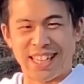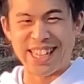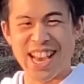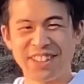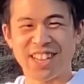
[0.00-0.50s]

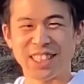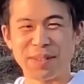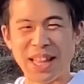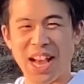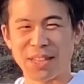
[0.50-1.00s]
リアル勝
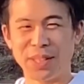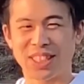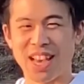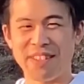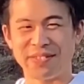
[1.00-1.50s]
俣博
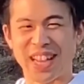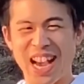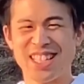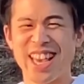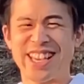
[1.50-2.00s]
物館
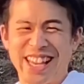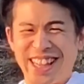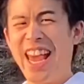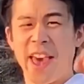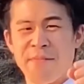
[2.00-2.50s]
開催
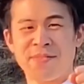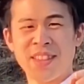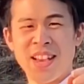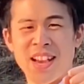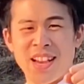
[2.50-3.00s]
決定
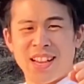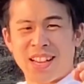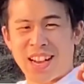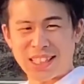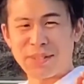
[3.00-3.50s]

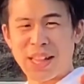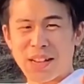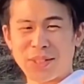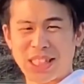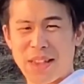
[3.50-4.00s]
勝俣
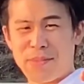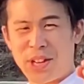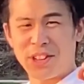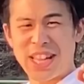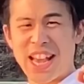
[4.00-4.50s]
博物館に
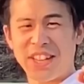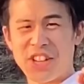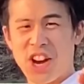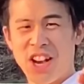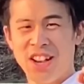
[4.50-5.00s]
無料で会え
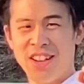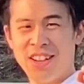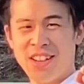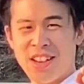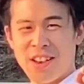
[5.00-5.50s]
るよ
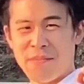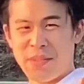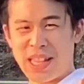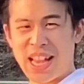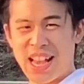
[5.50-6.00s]

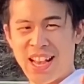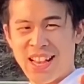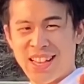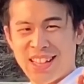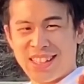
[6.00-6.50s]
みんな
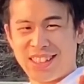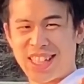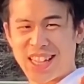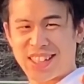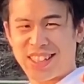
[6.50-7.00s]

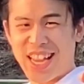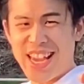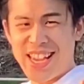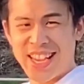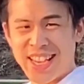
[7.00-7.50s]
絶
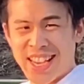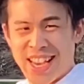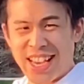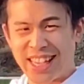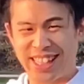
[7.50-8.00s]
対
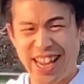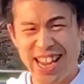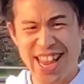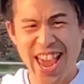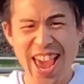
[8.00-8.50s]
来て
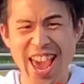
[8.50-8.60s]
ね